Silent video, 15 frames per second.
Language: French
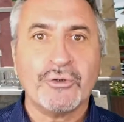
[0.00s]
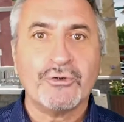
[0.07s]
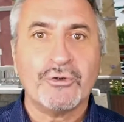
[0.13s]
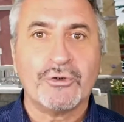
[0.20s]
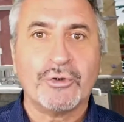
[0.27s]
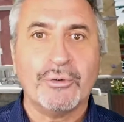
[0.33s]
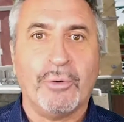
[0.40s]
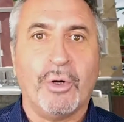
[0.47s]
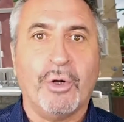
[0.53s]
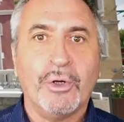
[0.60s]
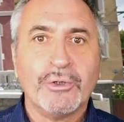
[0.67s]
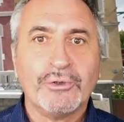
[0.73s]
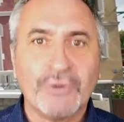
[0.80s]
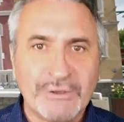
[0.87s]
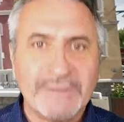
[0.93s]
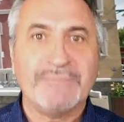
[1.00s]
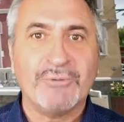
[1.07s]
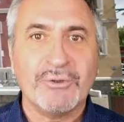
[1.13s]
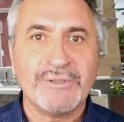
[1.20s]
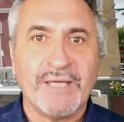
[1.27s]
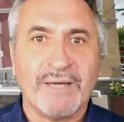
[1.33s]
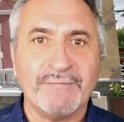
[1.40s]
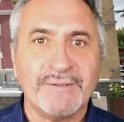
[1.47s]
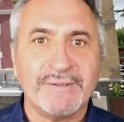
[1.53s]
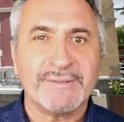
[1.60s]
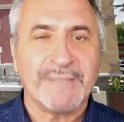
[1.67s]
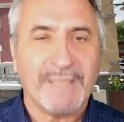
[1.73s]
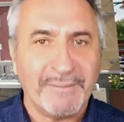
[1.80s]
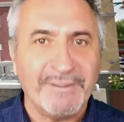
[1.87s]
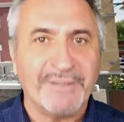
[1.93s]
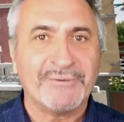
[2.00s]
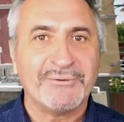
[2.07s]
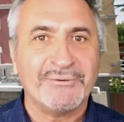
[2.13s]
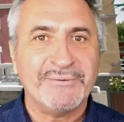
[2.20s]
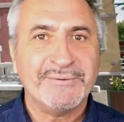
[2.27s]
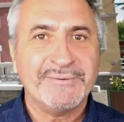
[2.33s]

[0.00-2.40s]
justement ce type de service. À bientôt.